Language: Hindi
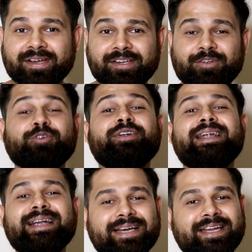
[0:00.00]
है यू नो
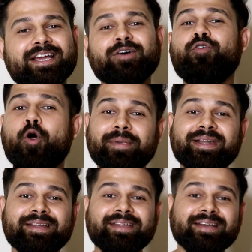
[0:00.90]
डिलीट करने का
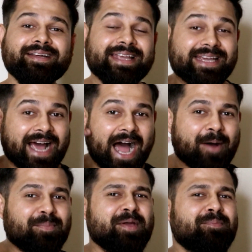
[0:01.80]
फॉर्मेट करने का लेकिन
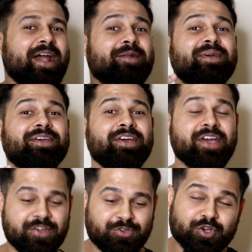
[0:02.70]
आपके माइंड में
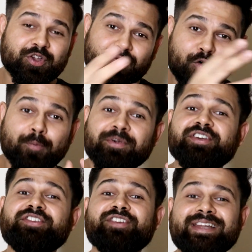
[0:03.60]
जो
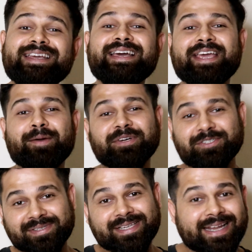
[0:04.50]
इन्फॉर्मेशन चली गई है
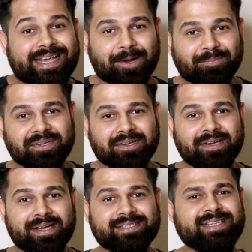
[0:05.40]
बचपन से लेके अब
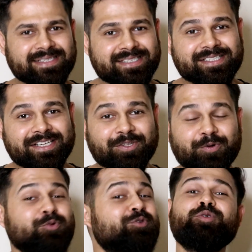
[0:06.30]
तक सेंसेस के
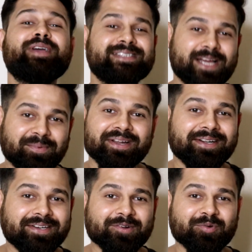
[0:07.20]
थ्रू उसको कैसे आप
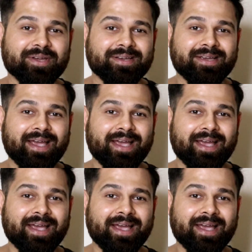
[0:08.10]
डिलीट करोगे